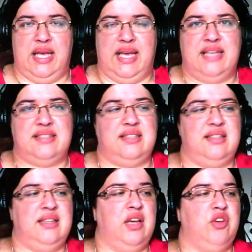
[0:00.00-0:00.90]
Et c'est un
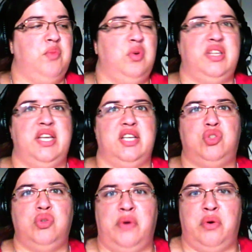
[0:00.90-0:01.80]
argument qui est
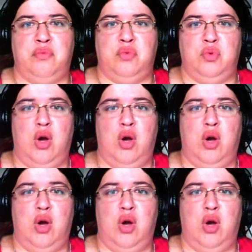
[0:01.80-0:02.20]
souvent revenu.